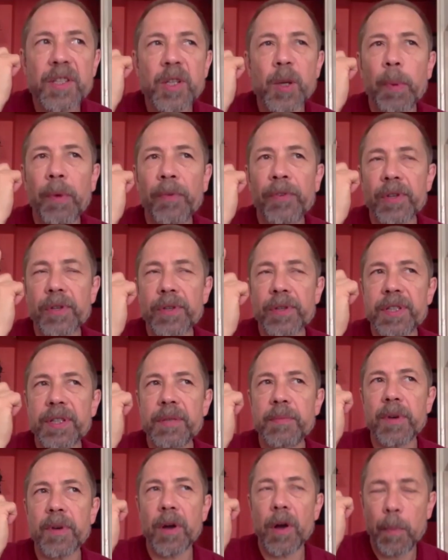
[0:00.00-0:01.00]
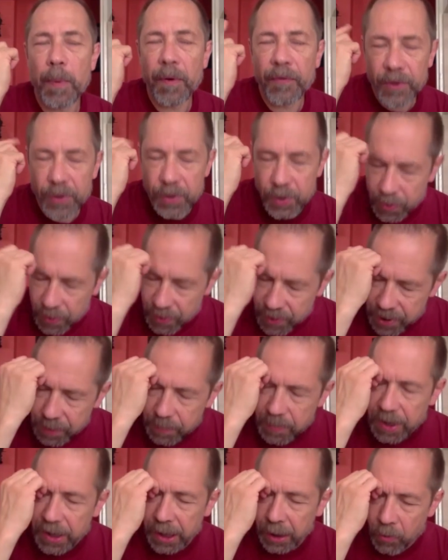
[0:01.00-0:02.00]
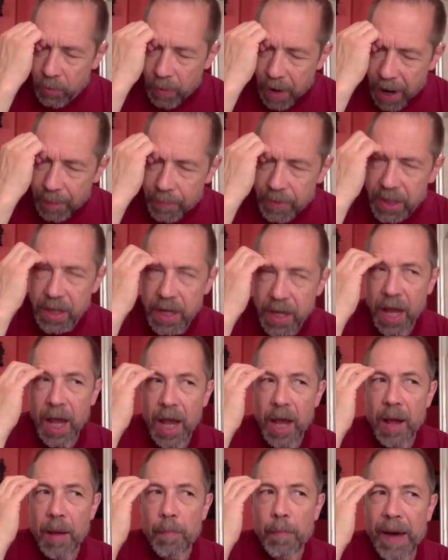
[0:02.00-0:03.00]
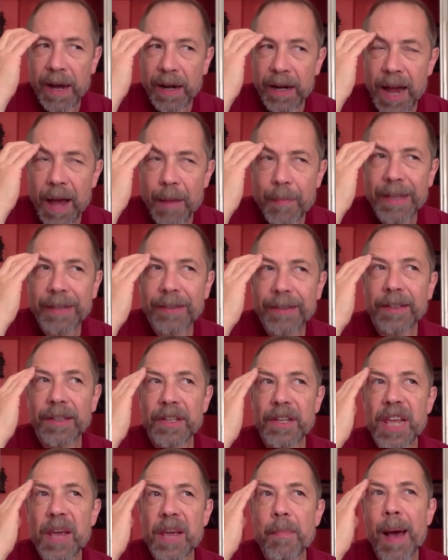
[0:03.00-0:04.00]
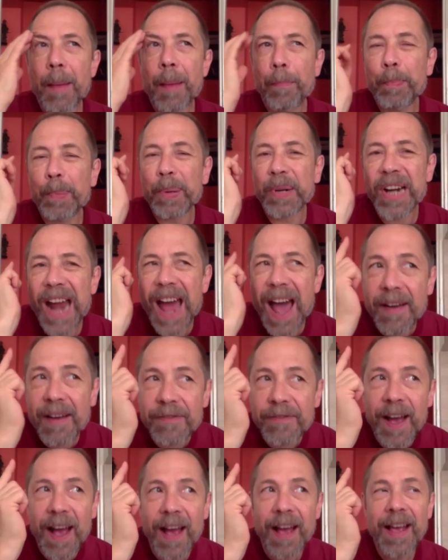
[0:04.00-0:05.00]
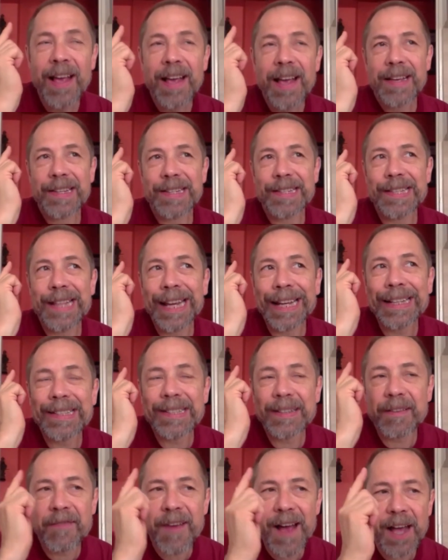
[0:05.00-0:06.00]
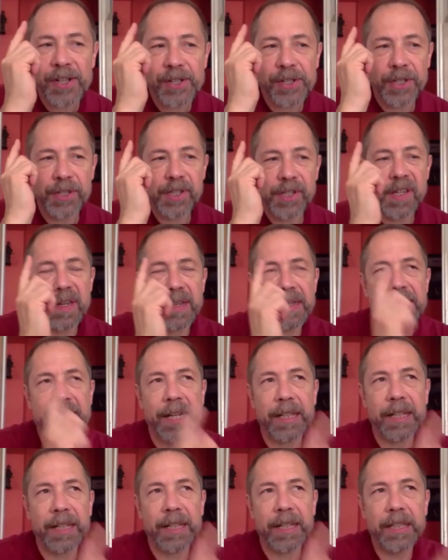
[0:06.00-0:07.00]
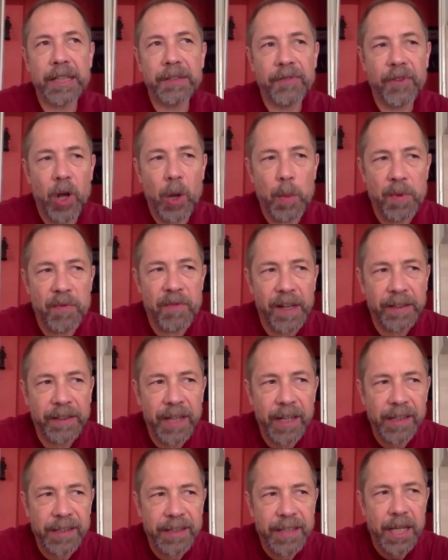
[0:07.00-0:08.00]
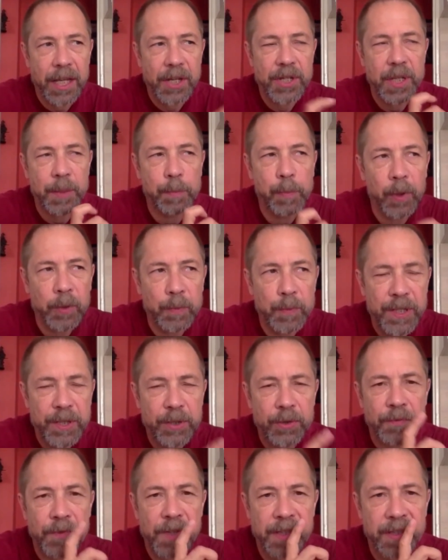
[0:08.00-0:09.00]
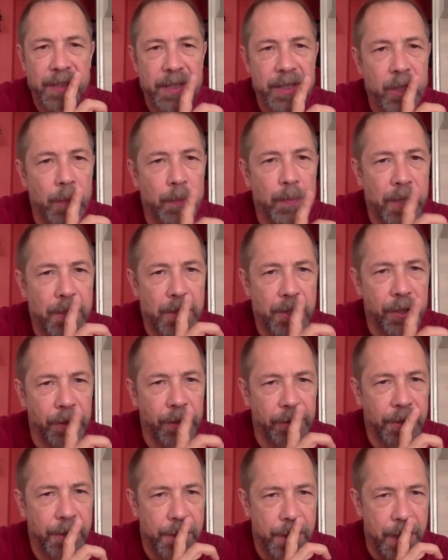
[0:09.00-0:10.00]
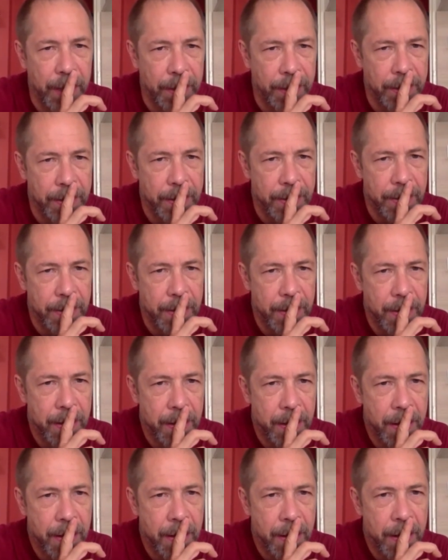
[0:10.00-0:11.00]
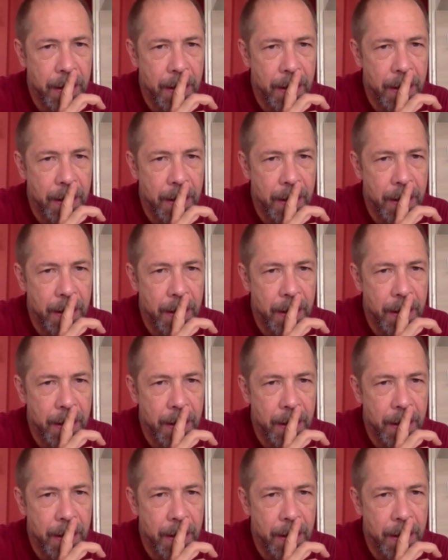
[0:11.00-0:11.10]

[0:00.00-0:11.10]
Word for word: z obowiązującymi, obowiązującymi regułami, parlament nie ma prawa zlekceważyć inicjatywy obywatelskiej, jeśli podpisów jest 150 tysięcy. Tak.